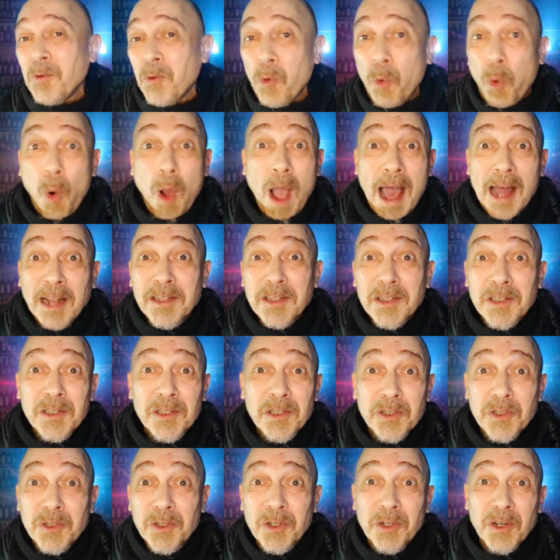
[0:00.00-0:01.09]

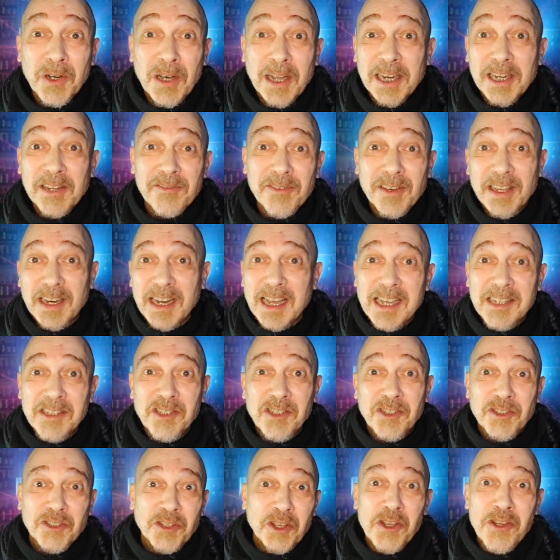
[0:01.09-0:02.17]
Quando arriverà
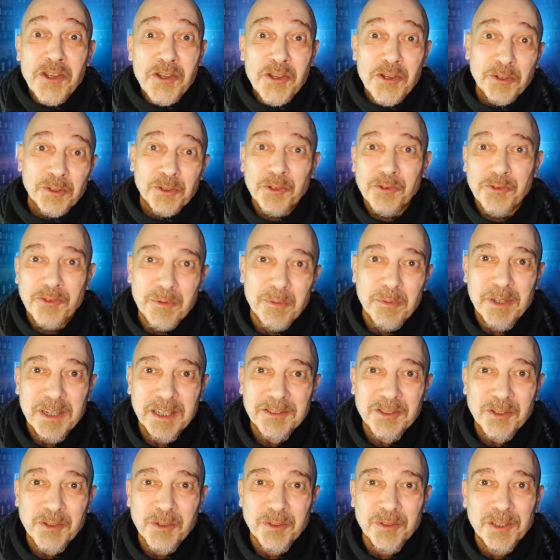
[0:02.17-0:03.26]
il segno dove mi
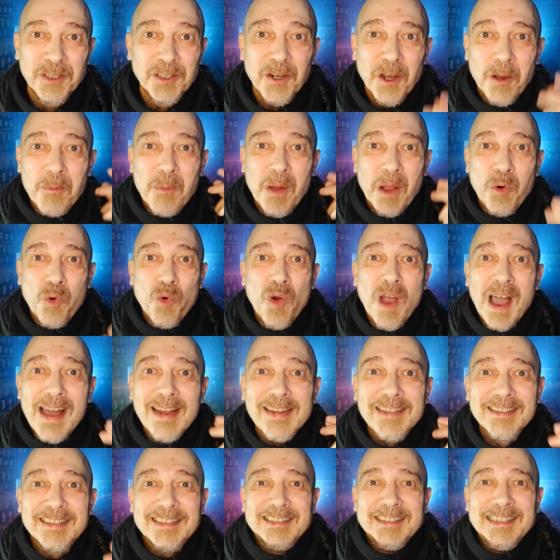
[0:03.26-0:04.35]
nasconderò? Ma
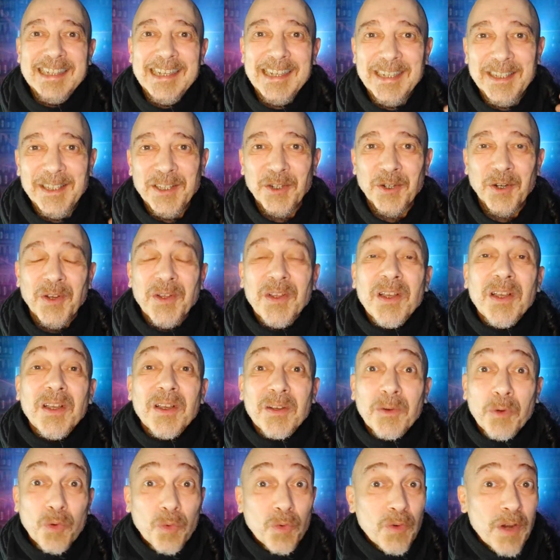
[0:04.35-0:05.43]
quale segno?
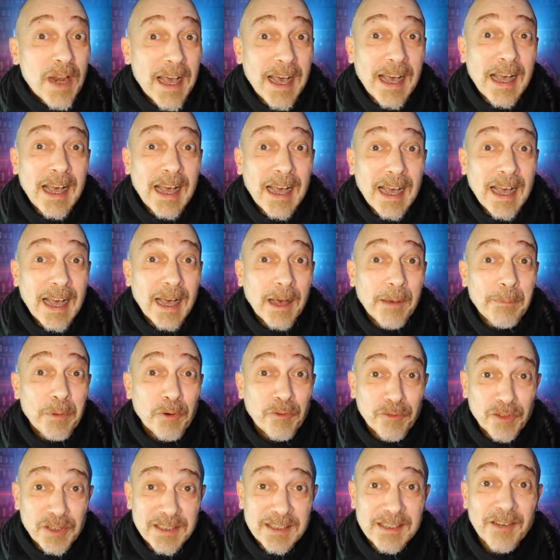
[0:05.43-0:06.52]
la
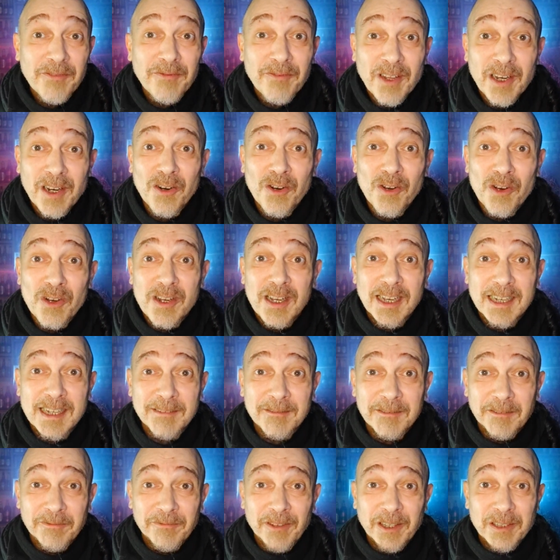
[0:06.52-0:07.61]
profezia farlocca
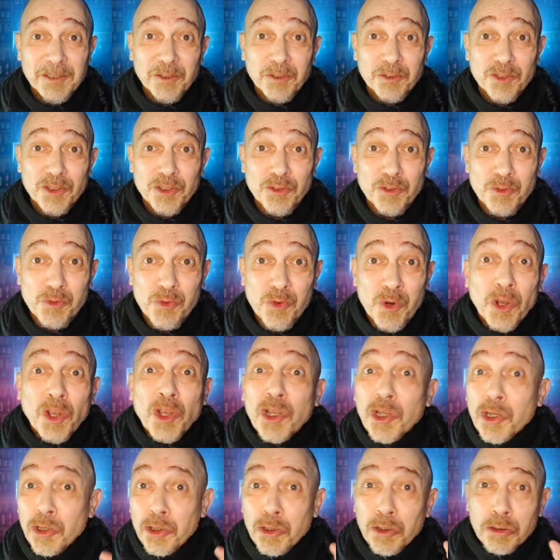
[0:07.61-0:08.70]
che aveva fatto Gesù,
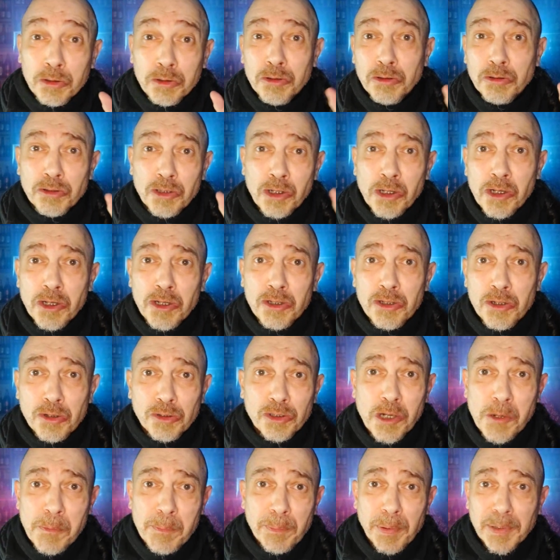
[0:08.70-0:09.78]
il
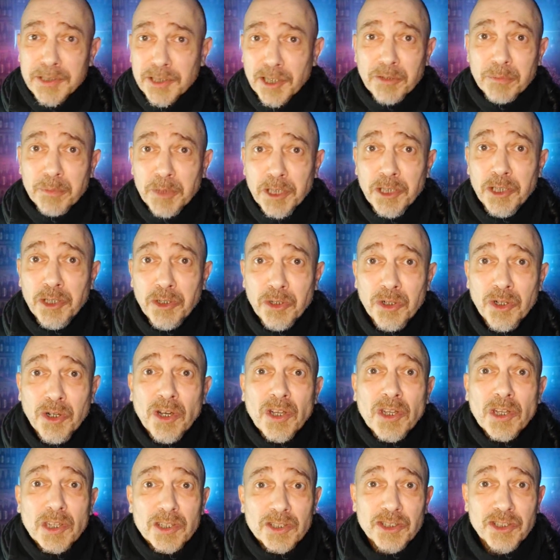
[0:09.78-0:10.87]
disegno del Padre
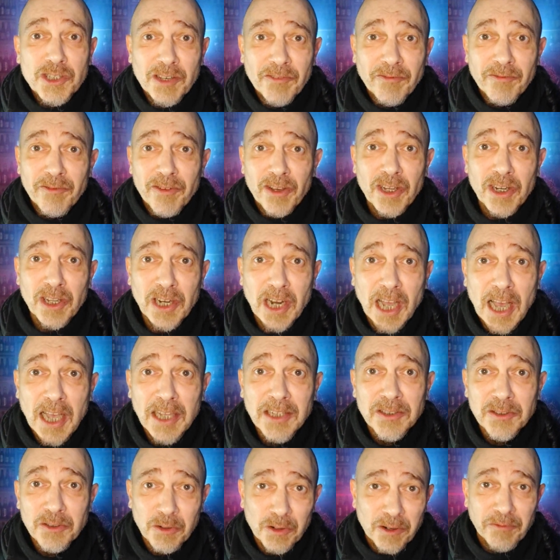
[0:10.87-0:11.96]
mio si avvererà
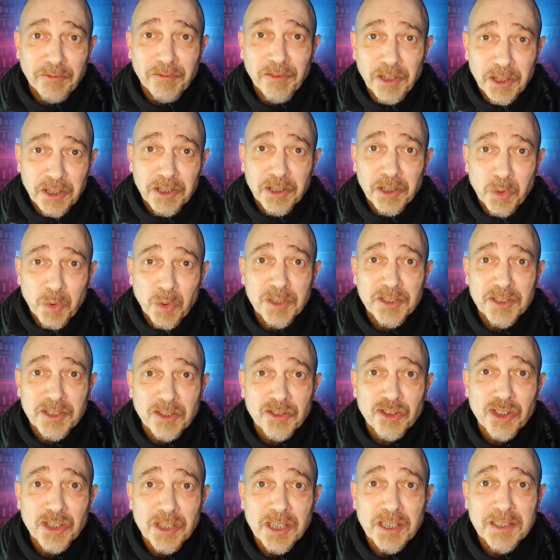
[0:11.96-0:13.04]
entro la fine di
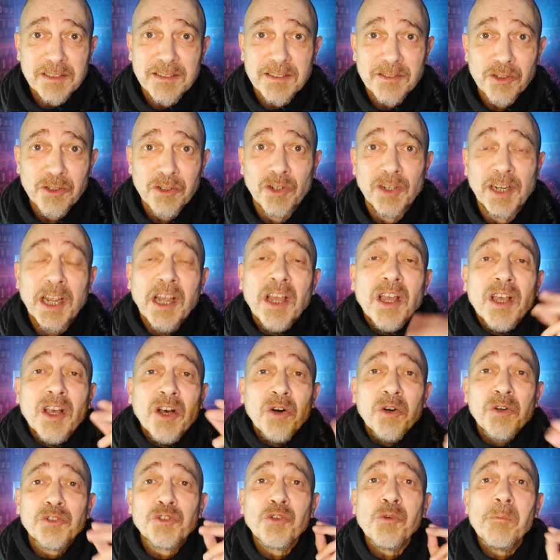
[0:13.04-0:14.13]
questa generazione.
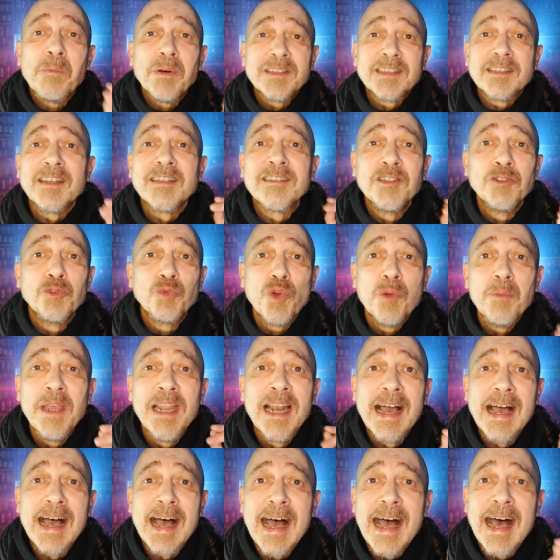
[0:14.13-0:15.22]
Oh, sono passati
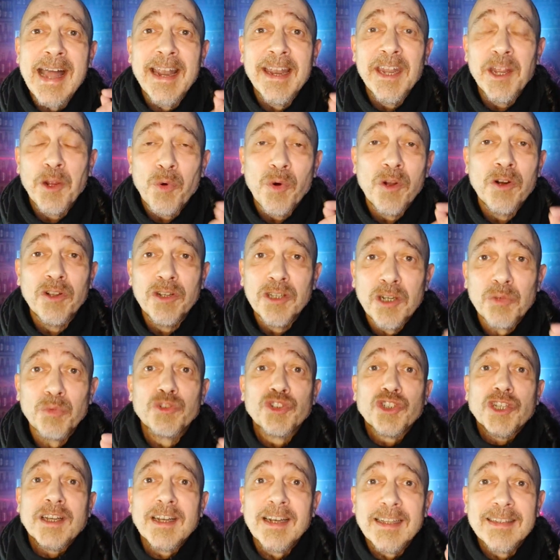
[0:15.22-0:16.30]
duemila anni, quello lì era
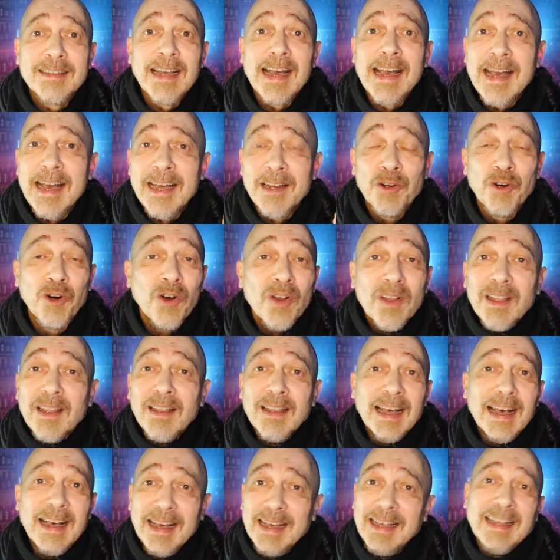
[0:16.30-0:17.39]
un ciarlatano,
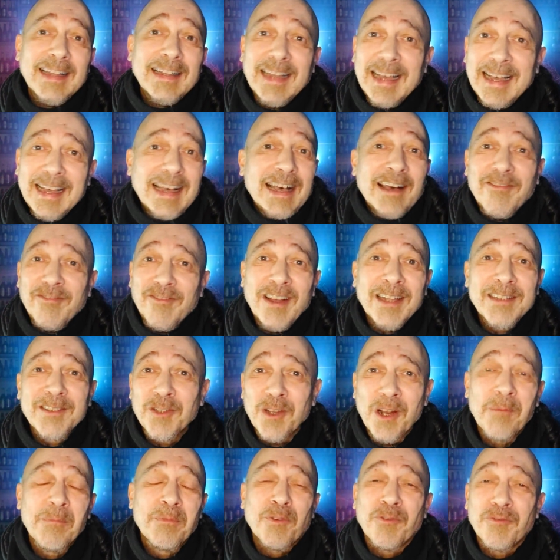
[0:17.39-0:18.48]
ha, ha, ha,
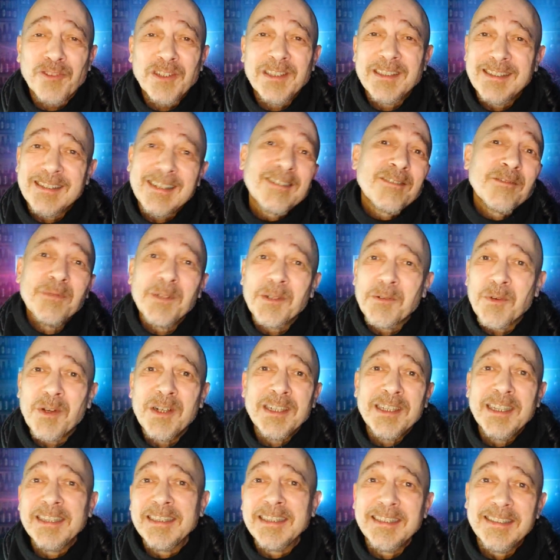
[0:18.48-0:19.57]
fatto una profezia come
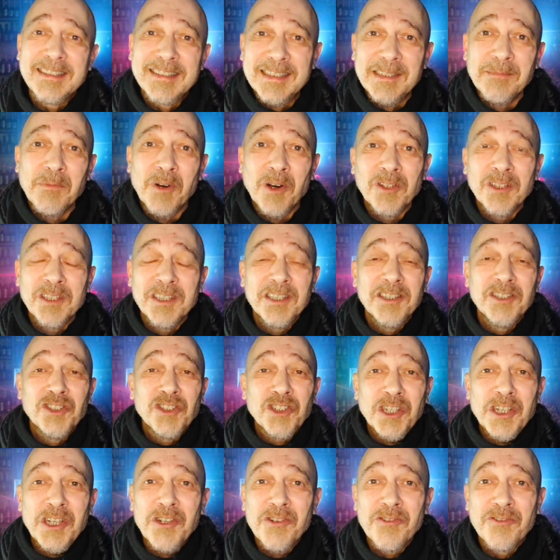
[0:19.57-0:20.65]
quella dei testimoni di
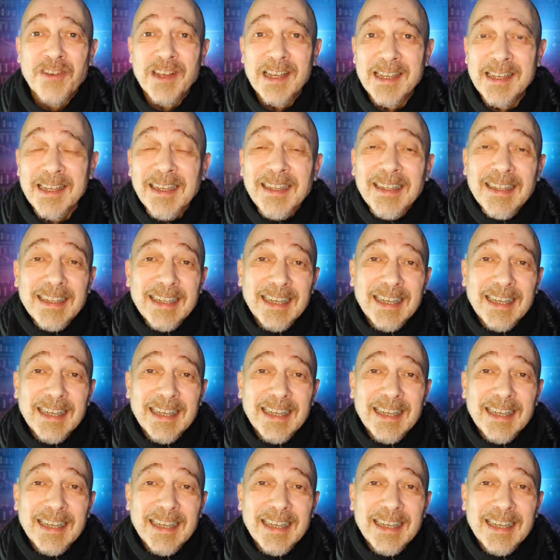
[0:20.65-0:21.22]
Geova